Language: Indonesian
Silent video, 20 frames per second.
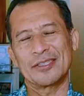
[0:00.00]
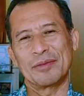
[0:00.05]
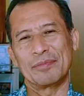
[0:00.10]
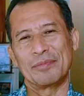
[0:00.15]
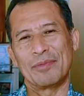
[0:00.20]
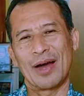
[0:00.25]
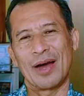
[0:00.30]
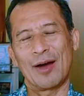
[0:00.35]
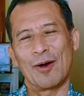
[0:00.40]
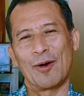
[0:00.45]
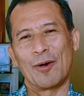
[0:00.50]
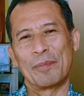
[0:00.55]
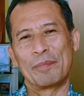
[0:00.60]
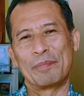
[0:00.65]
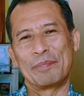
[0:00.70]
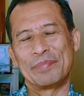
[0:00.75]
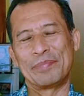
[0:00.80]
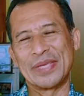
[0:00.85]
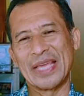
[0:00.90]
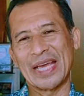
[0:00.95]
sebuah
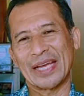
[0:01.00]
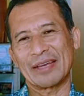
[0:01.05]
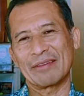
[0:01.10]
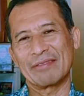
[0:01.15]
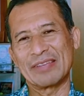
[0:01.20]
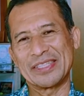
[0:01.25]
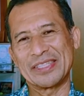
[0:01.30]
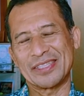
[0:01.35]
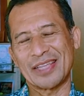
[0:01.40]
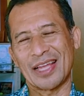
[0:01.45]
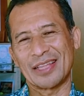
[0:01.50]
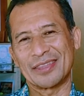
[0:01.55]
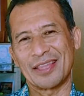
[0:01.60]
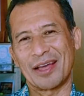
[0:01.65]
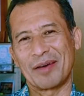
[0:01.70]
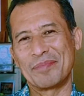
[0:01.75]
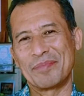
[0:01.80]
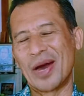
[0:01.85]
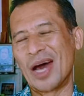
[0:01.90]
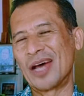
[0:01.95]
objek
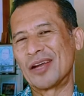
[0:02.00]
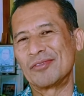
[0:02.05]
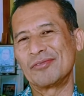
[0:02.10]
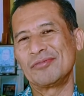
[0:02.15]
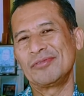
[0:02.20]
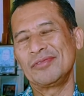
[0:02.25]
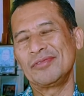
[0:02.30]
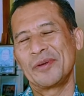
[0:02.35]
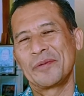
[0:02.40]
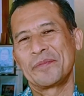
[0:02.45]
wisata baru